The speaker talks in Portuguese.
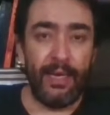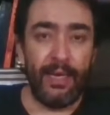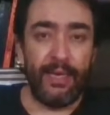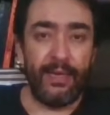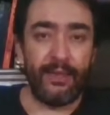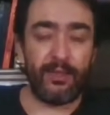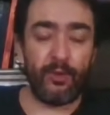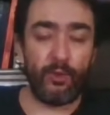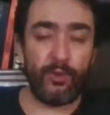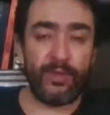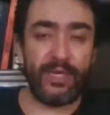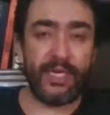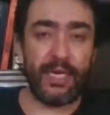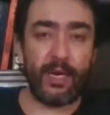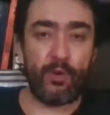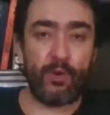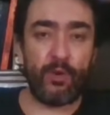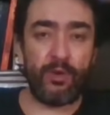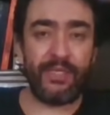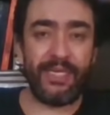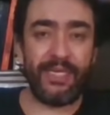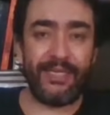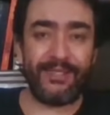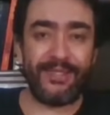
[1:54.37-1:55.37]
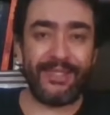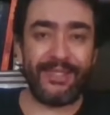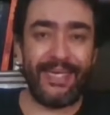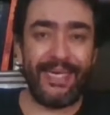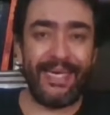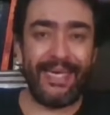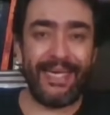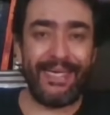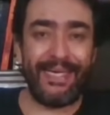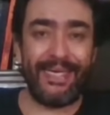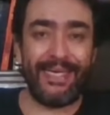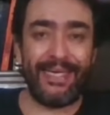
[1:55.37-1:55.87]
Então, o que, que acontece?
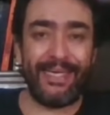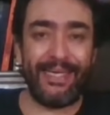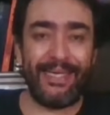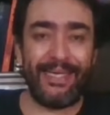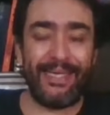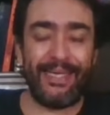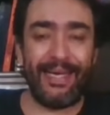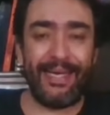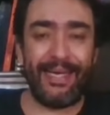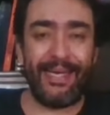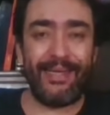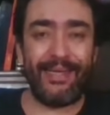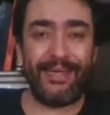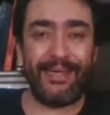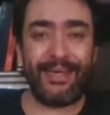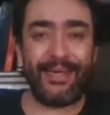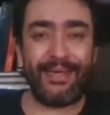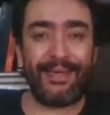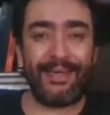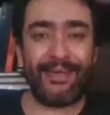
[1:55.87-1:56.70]
Ele, ele